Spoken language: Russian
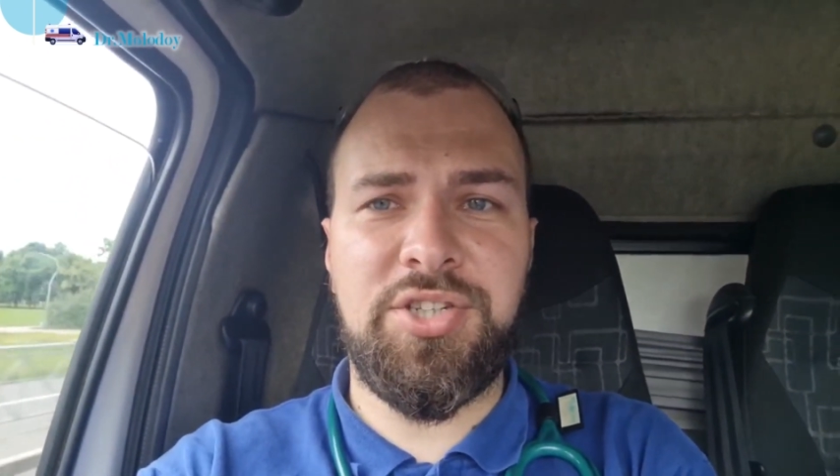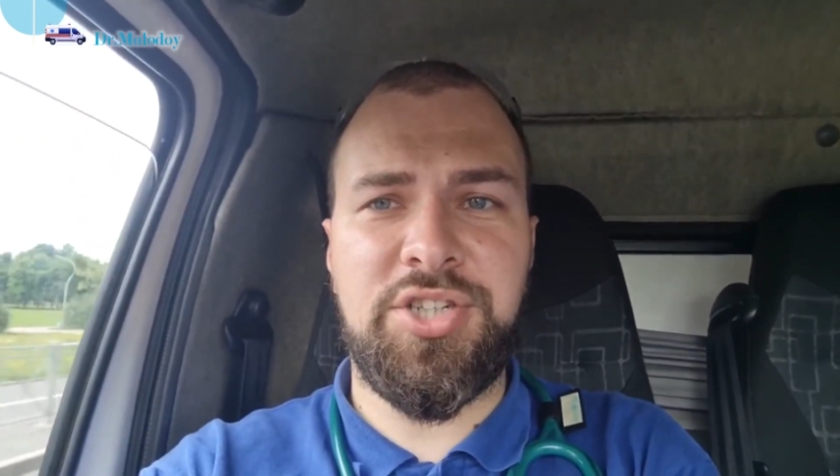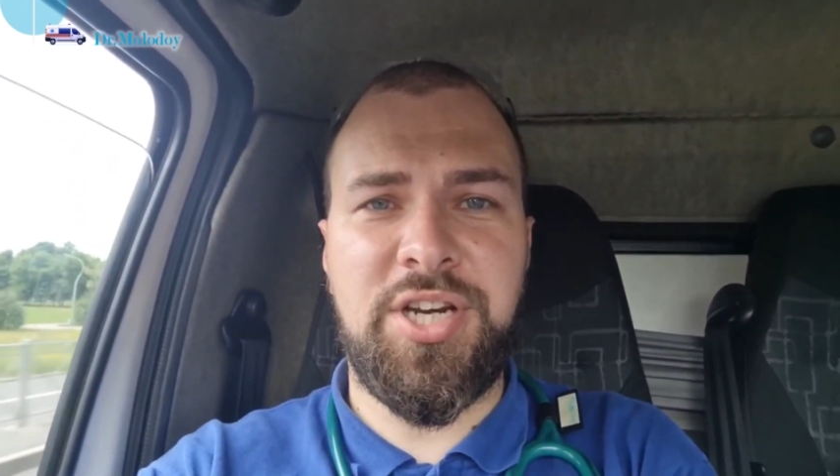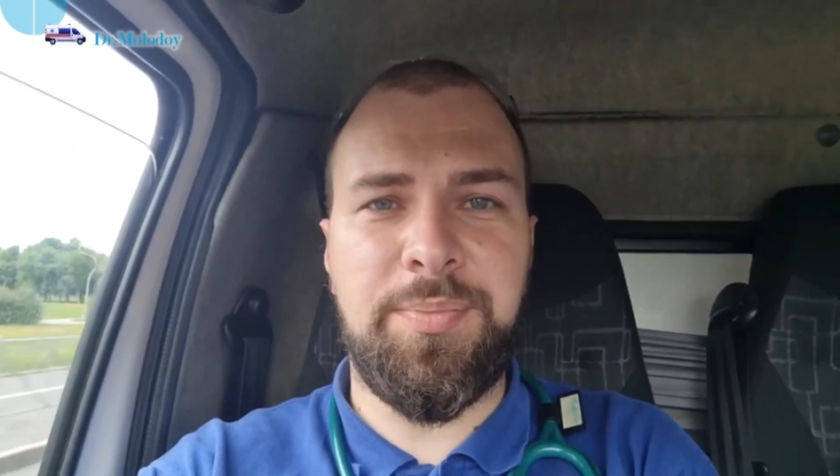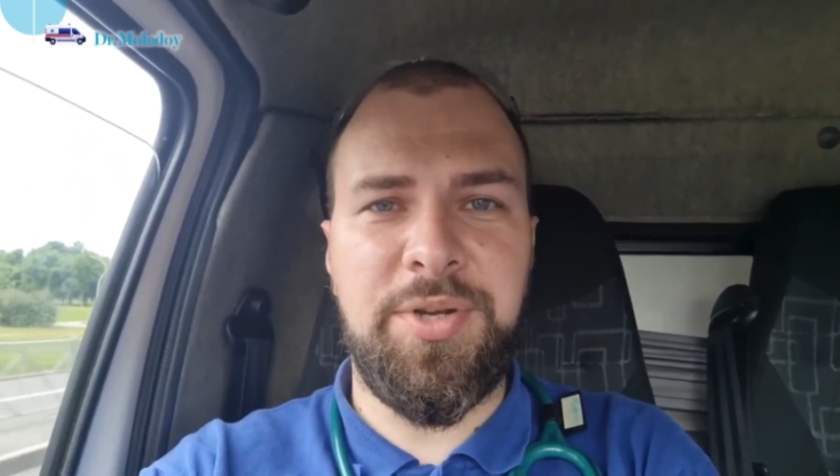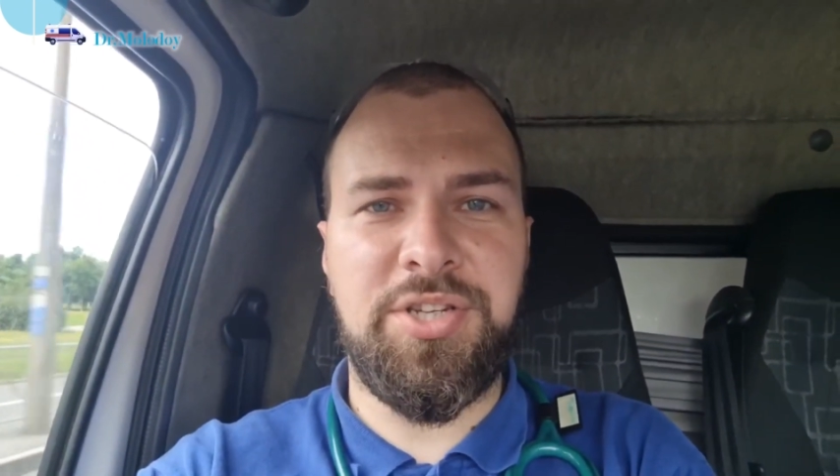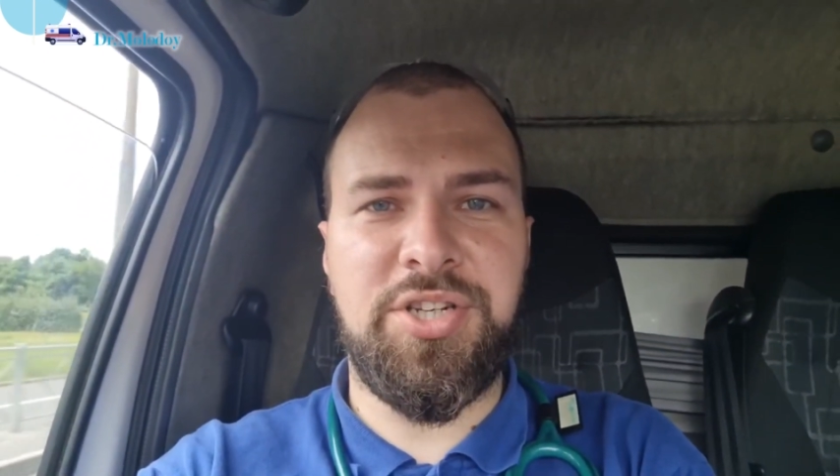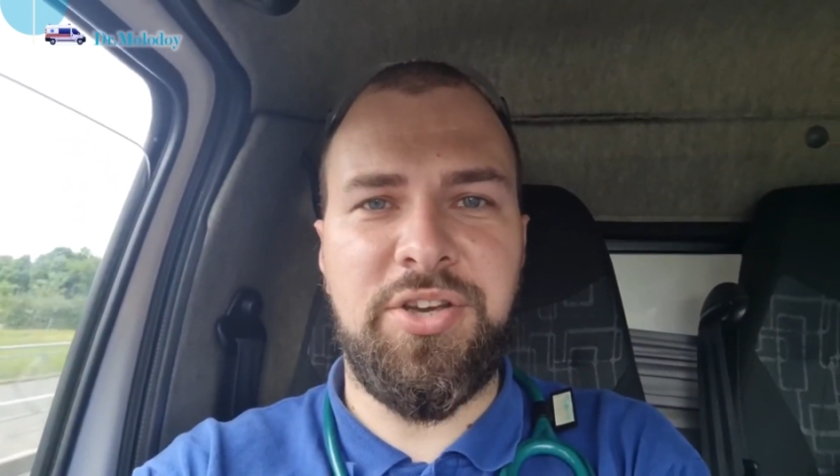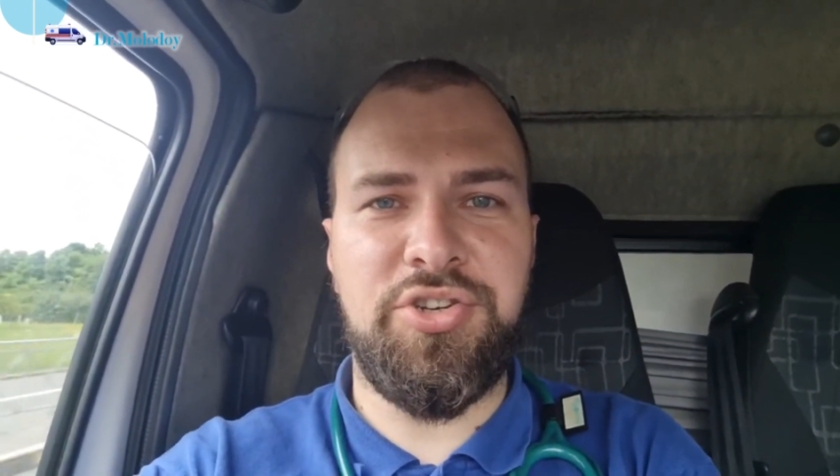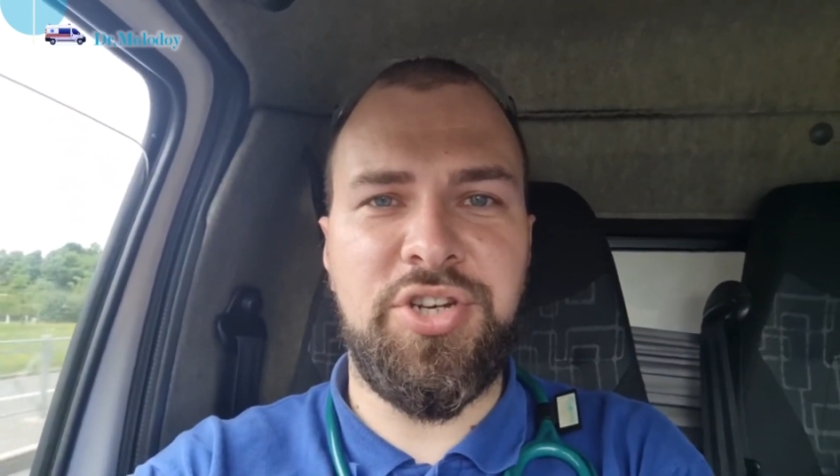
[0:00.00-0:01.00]

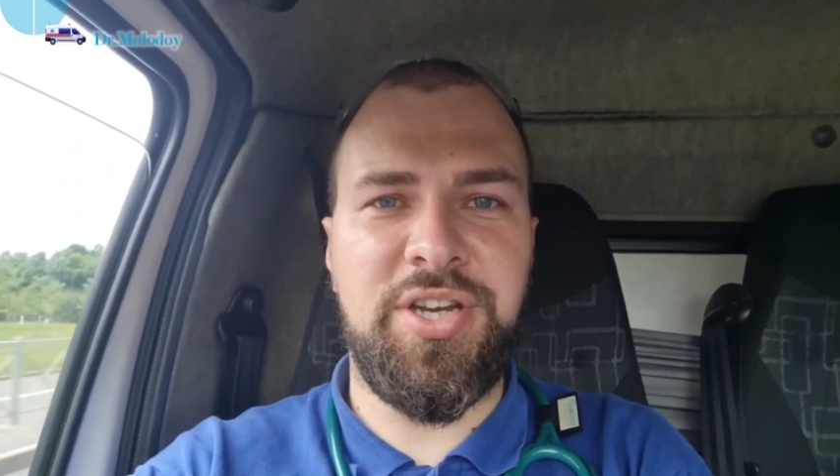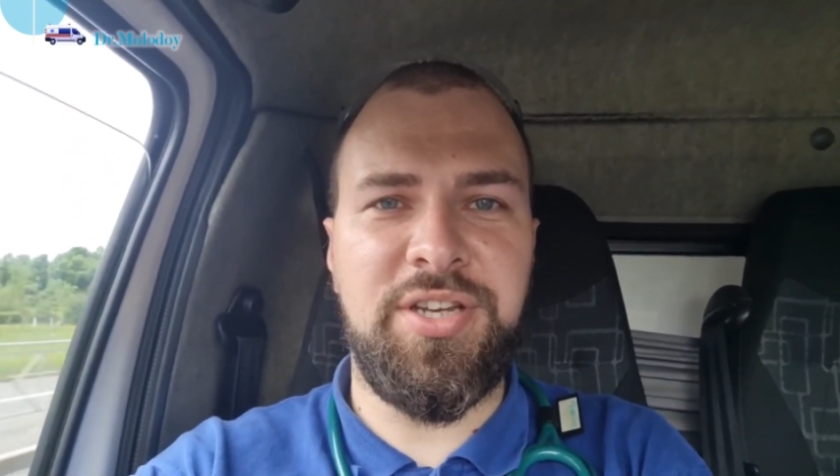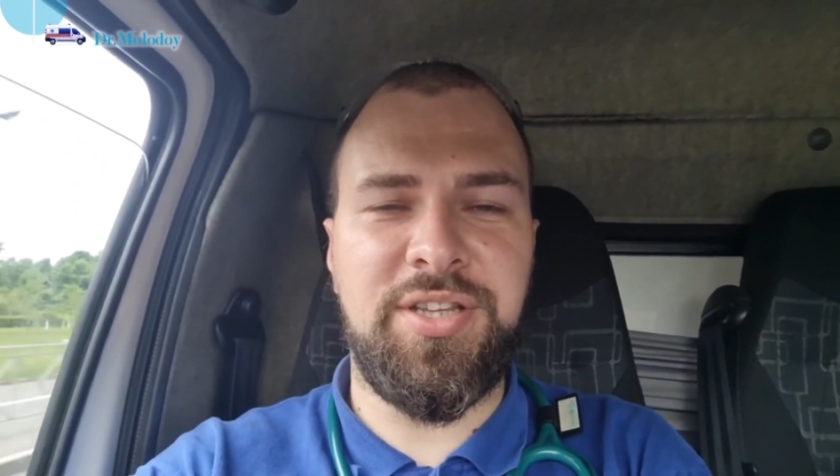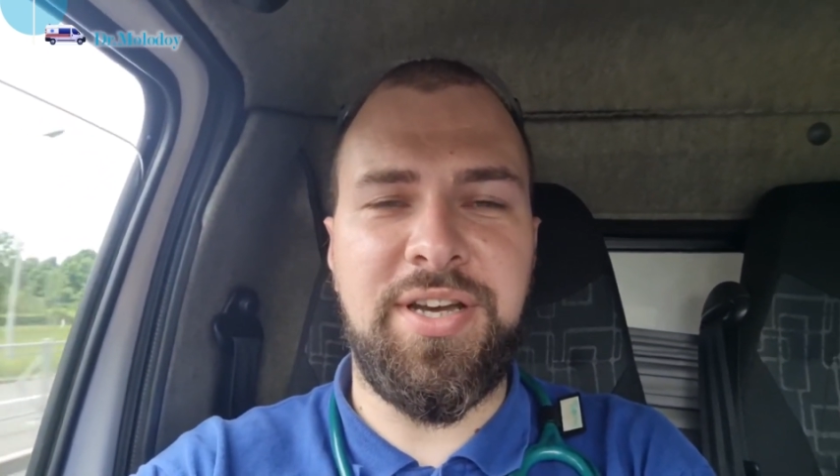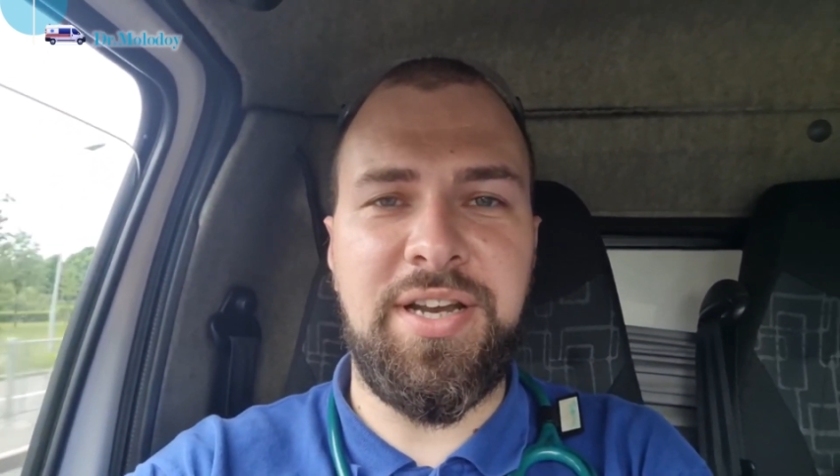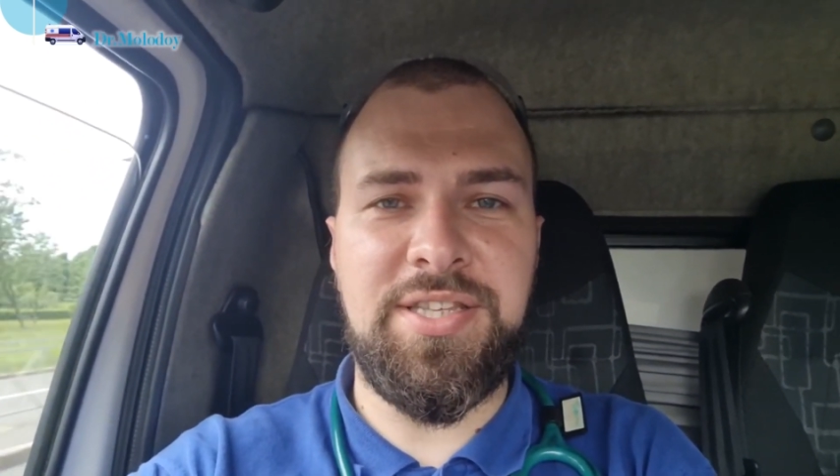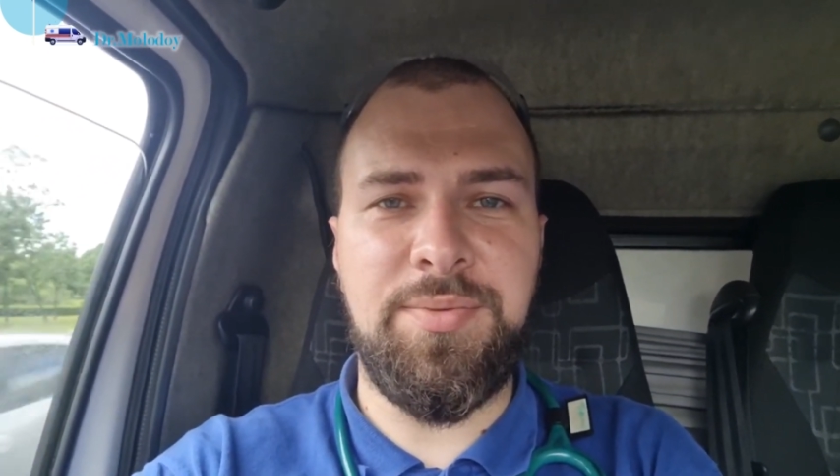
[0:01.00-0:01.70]
жаропонижающее они дали,